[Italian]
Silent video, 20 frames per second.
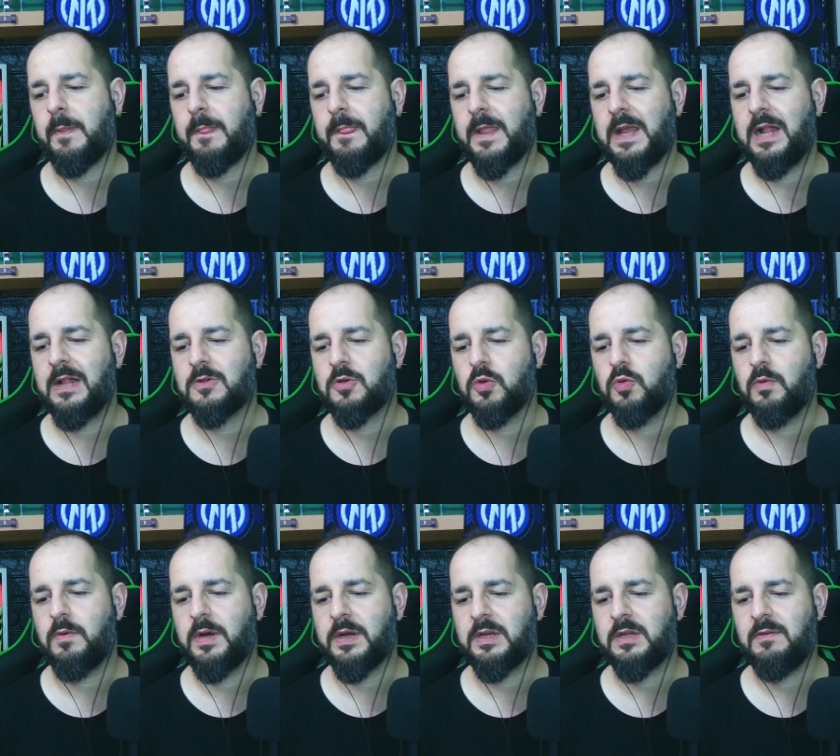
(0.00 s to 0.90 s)
altro
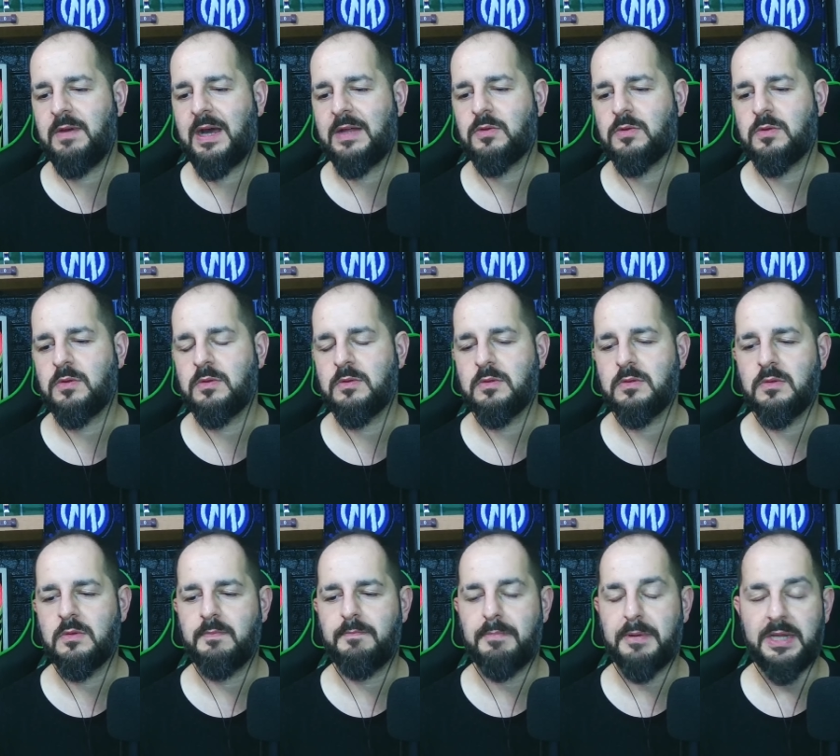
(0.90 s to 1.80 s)
non arrivato
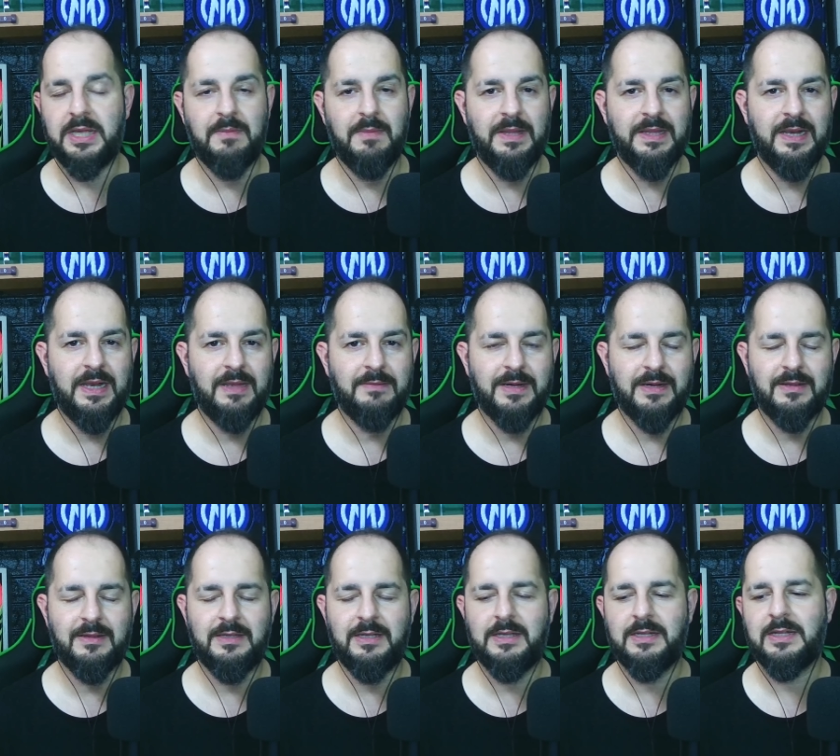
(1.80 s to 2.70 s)
eh, prima della
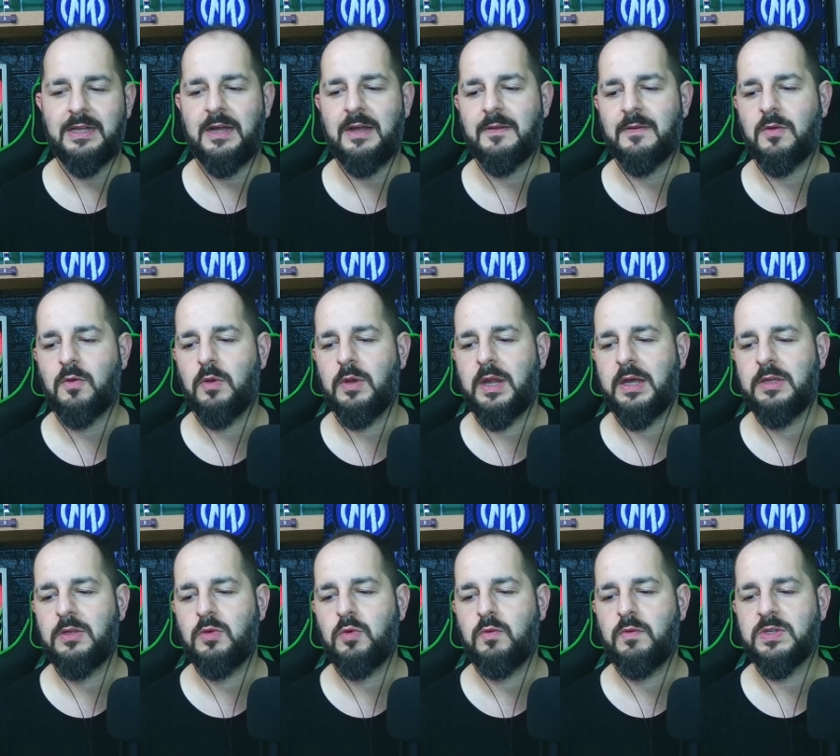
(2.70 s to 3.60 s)
partita con la
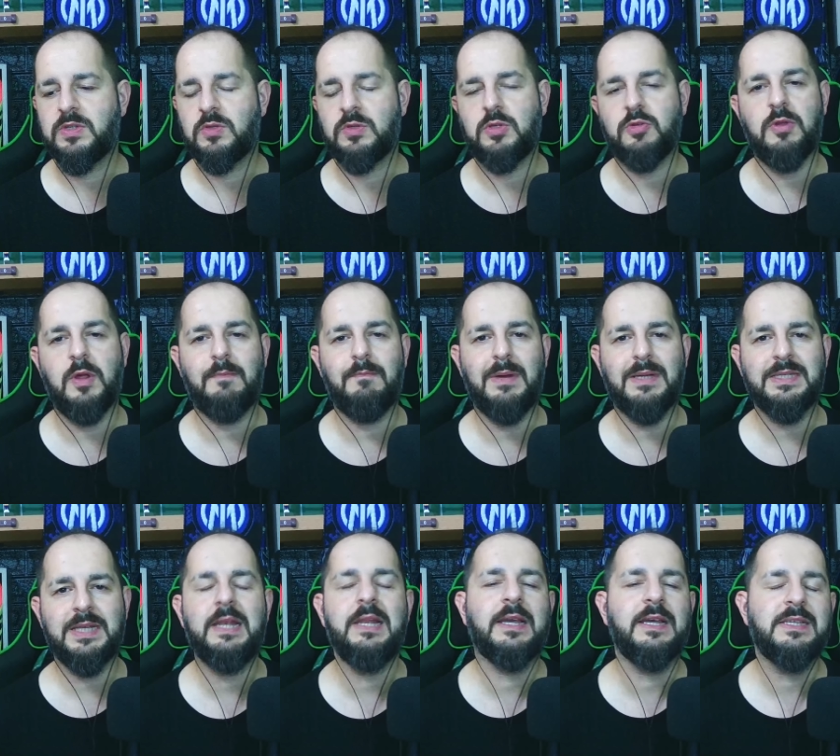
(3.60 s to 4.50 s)
Juve, sostituito da
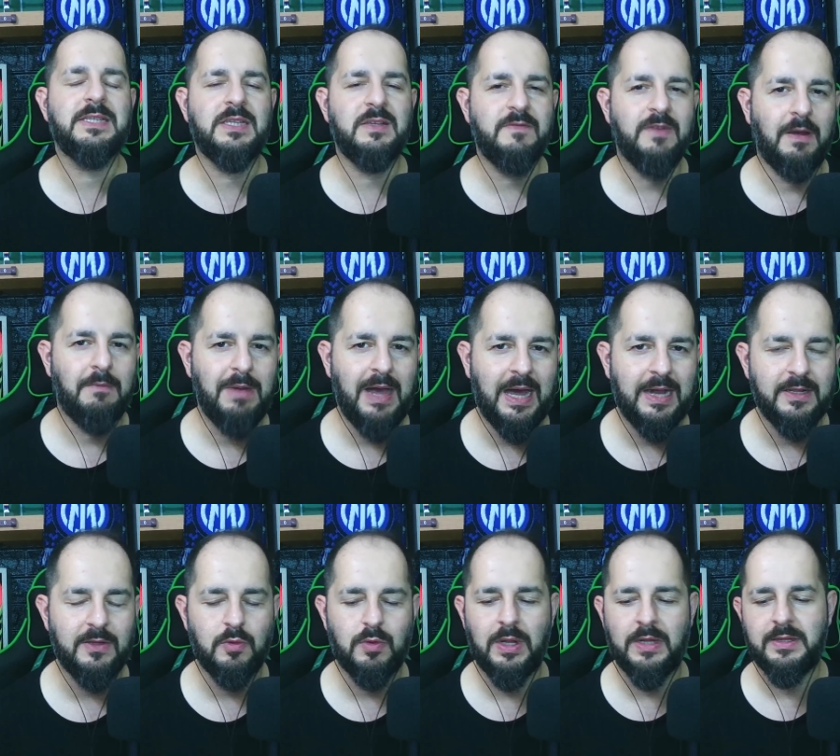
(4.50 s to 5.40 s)
Baselli, che si fa
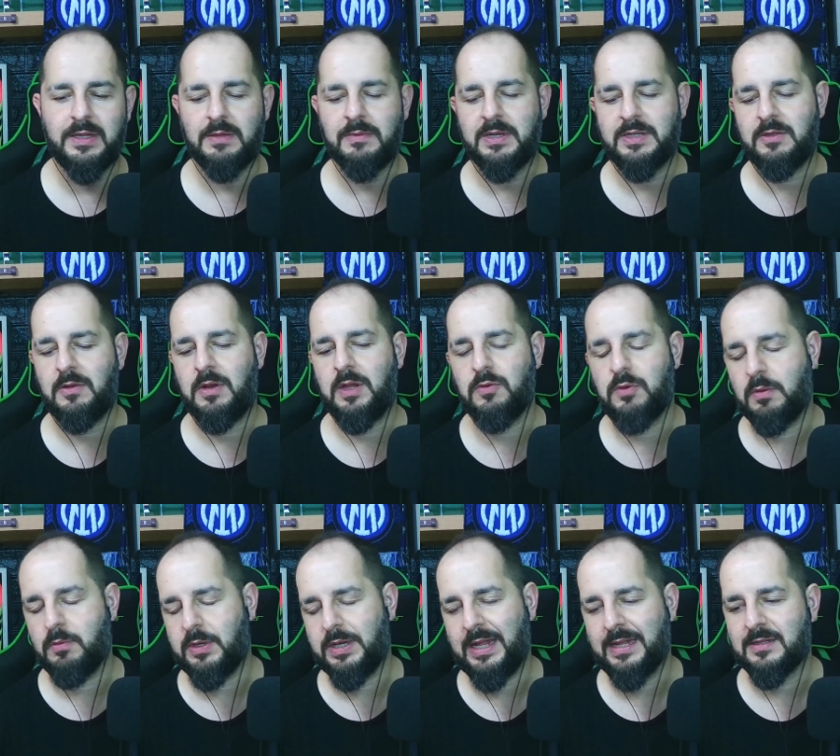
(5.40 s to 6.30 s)
male durante la partita con la Juve,
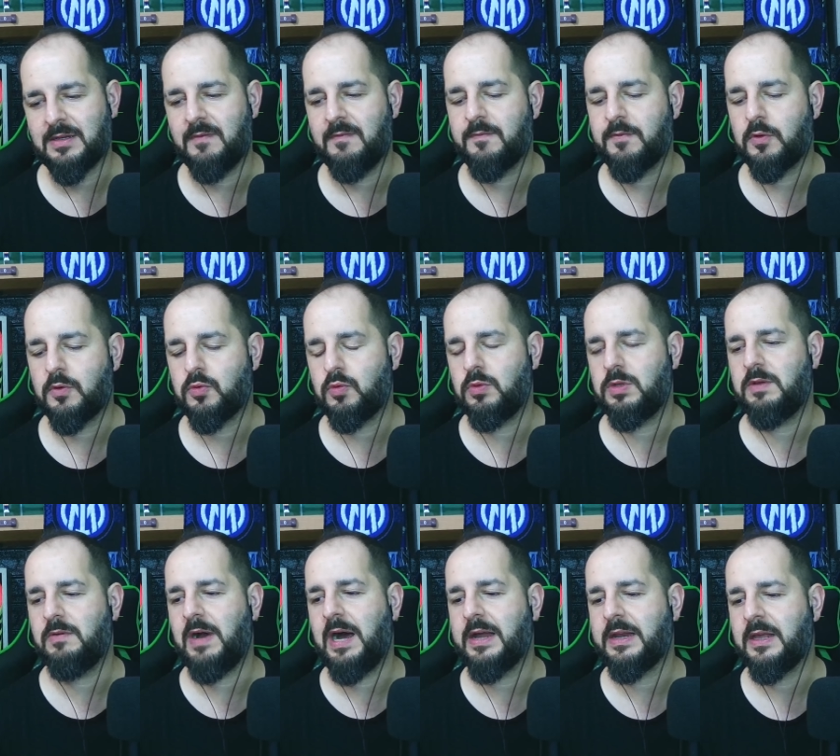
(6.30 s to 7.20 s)
poi altri infortuni
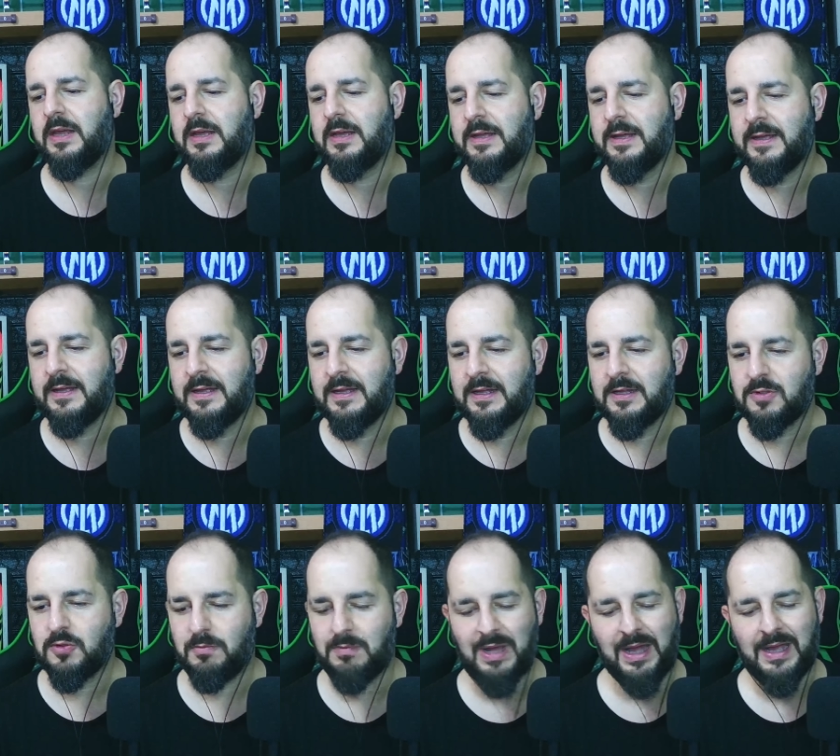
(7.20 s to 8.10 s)
vari.
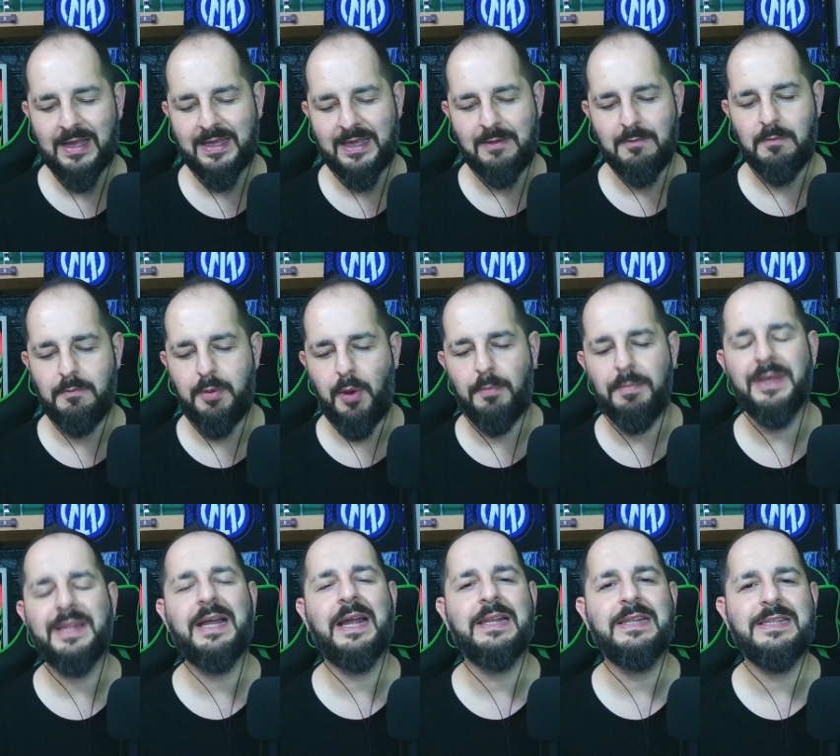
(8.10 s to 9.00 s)
Insomma, anche un po'
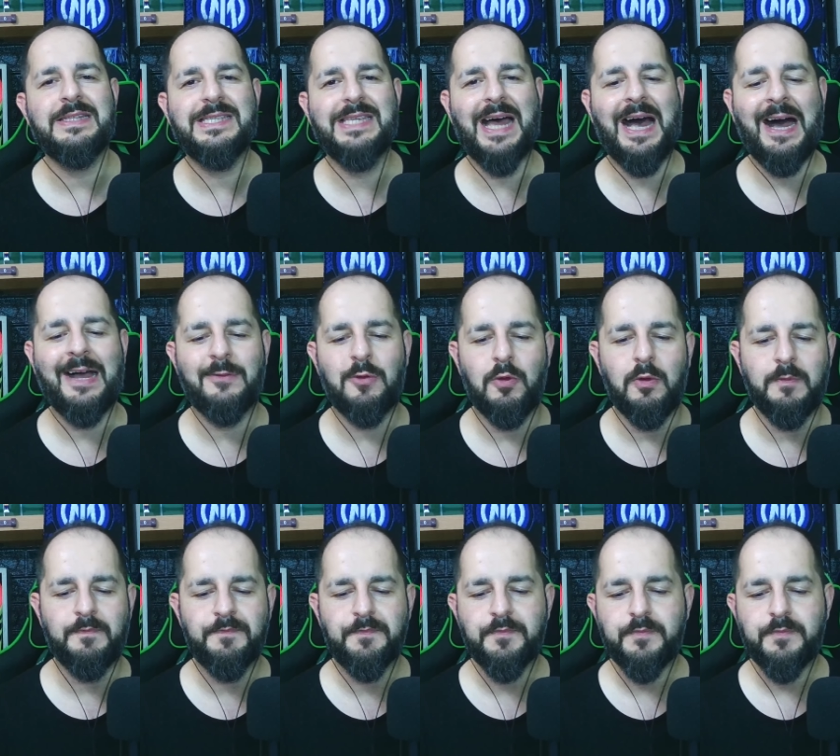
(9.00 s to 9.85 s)
penalizzato